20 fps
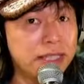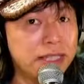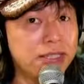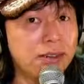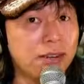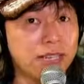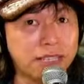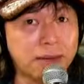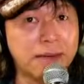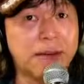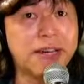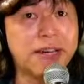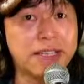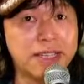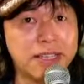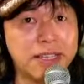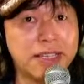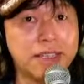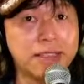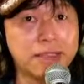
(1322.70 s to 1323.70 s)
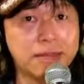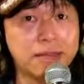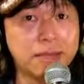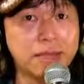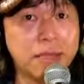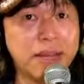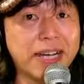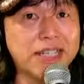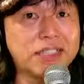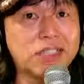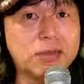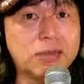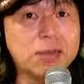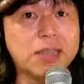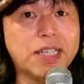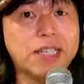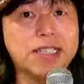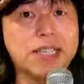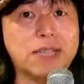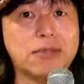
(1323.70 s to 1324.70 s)
字とかした場合に目が
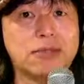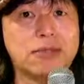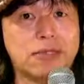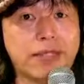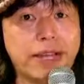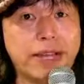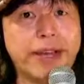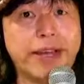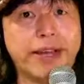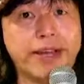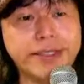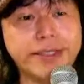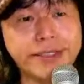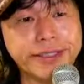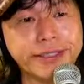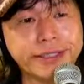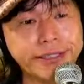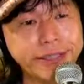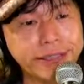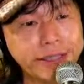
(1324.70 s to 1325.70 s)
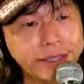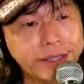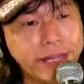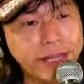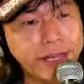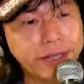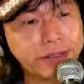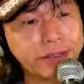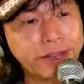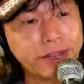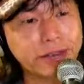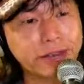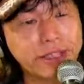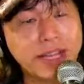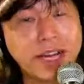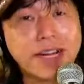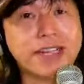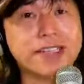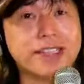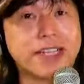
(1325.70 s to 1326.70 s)
潰れちゃうんで、あの結構
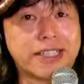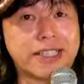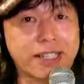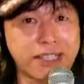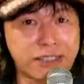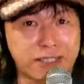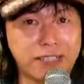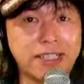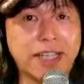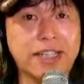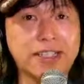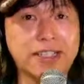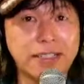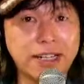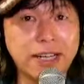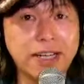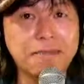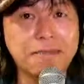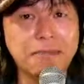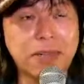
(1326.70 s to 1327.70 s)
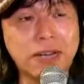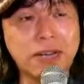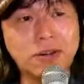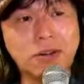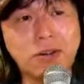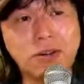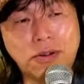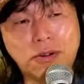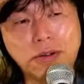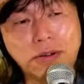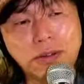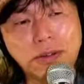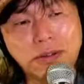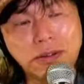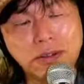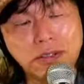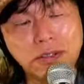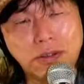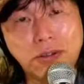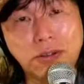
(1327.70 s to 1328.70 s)
却下されたりしたんですね。あ
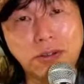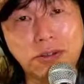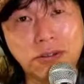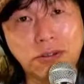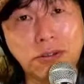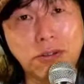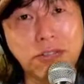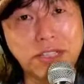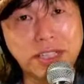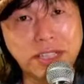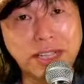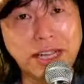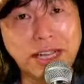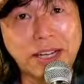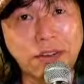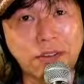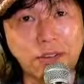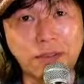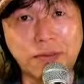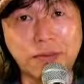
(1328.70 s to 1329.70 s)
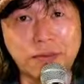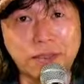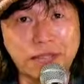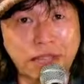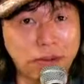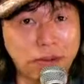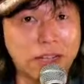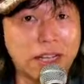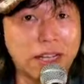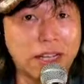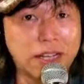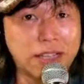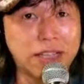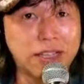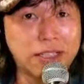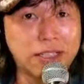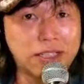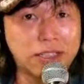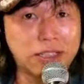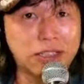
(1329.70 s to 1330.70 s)
のいろいろとこあの頼んだ
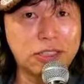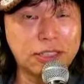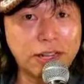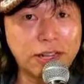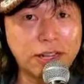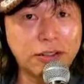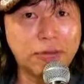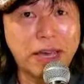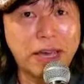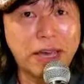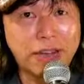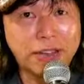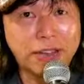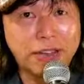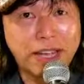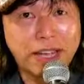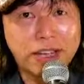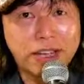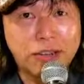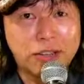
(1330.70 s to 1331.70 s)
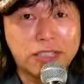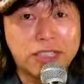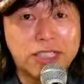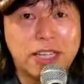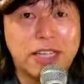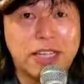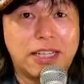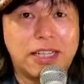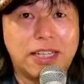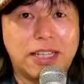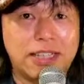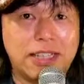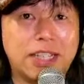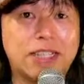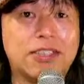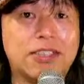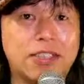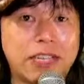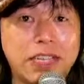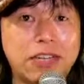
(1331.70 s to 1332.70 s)
りあのメールでやり取りしたりし
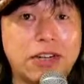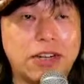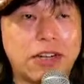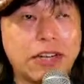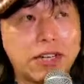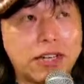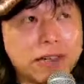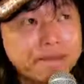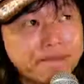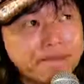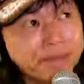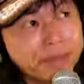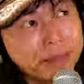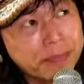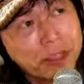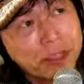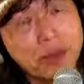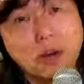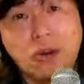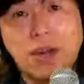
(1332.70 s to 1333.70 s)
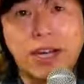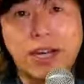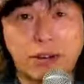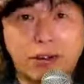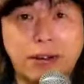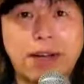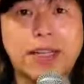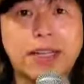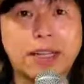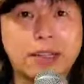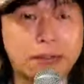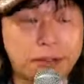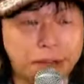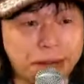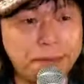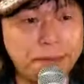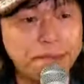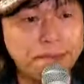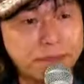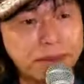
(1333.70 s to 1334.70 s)
たんですねいろんな業界の方とね